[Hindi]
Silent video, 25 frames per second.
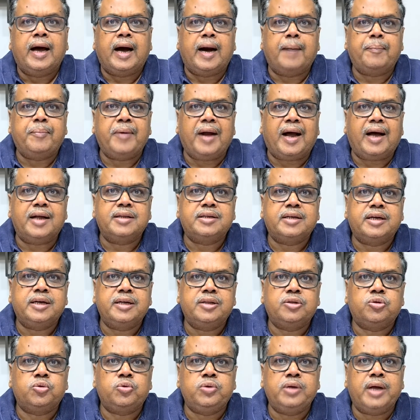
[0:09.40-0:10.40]
अपराध की
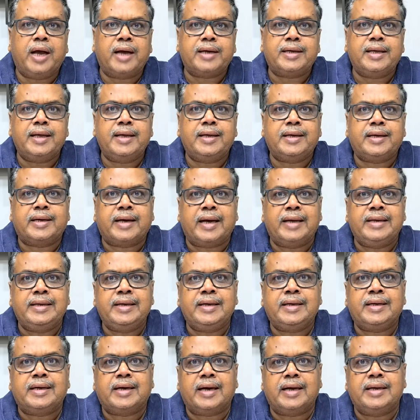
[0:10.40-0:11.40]
दुनिया की
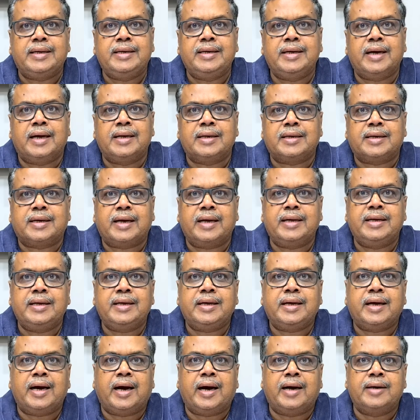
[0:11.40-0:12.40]
कई कही अनकही
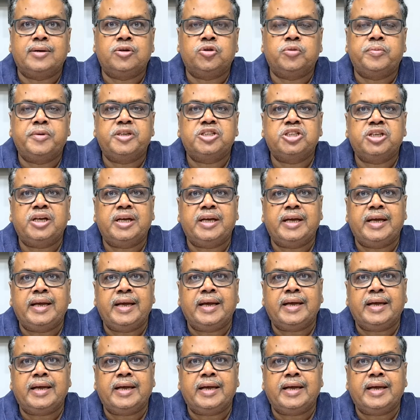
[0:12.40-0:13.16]
कहानियों में से